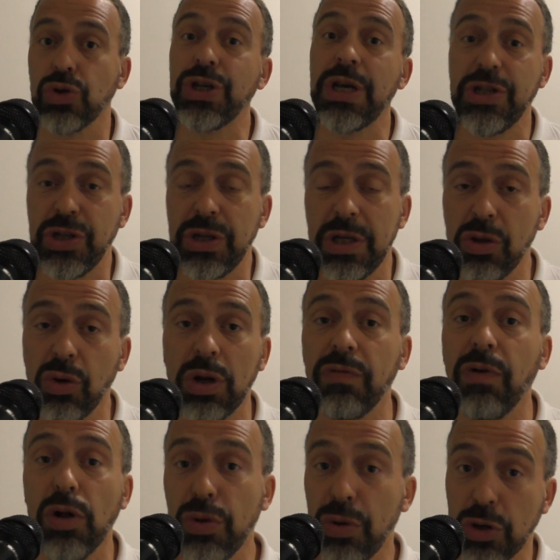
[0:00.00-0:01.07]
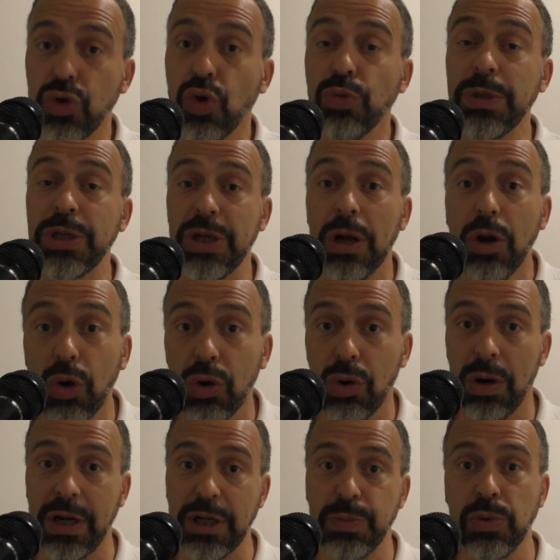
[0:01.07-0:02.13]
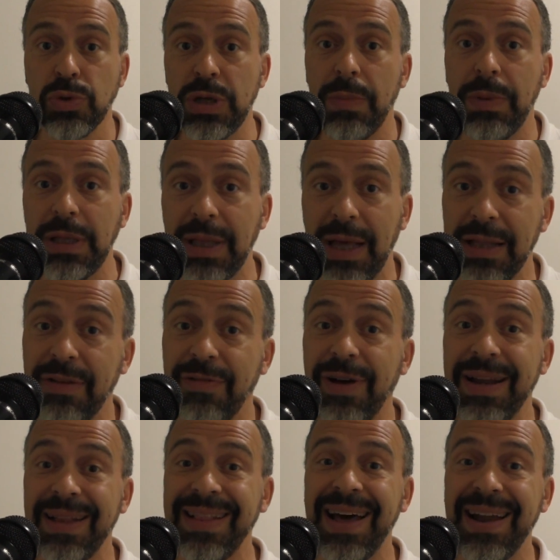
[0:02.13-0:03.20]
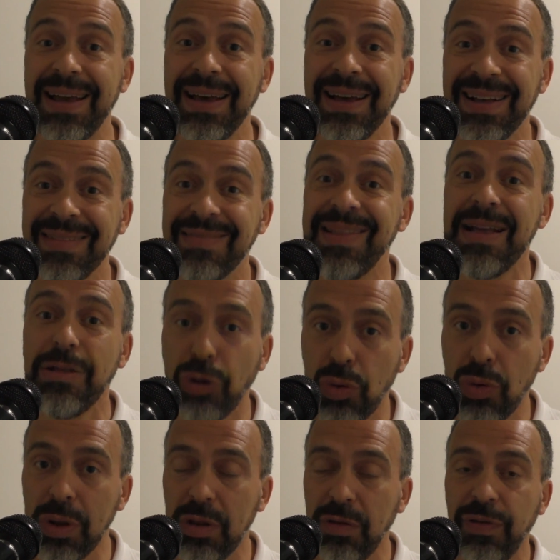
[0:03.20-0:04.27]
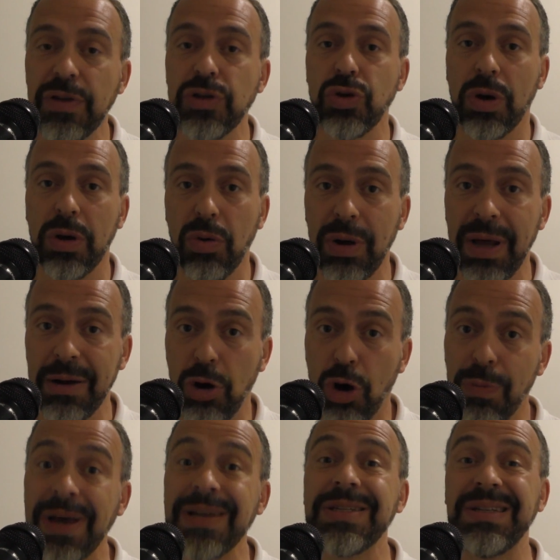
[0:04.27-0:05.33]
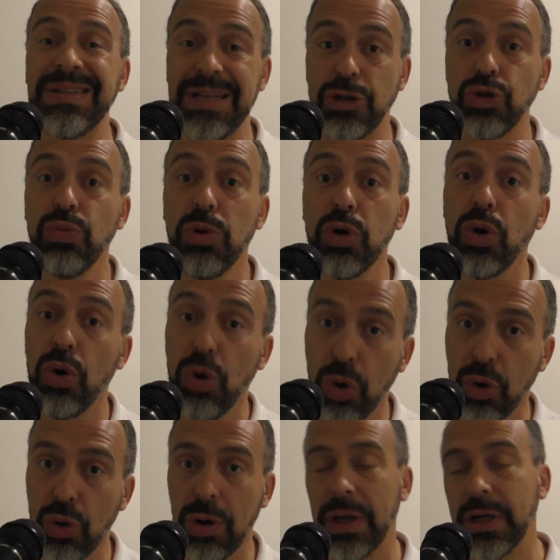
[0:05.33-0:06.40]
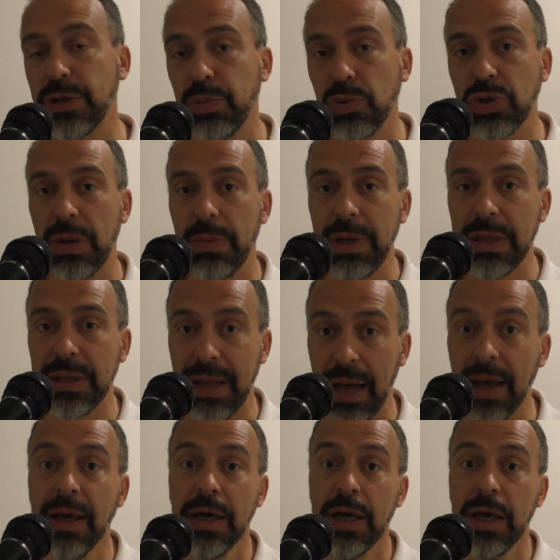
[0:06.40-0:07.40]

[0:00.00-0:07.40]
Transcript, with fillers: se i genitori vogliono assumersi loro la responsabilità di fare andare dentro un edificio che non è a norma, se ne assumono loro la responsabilità.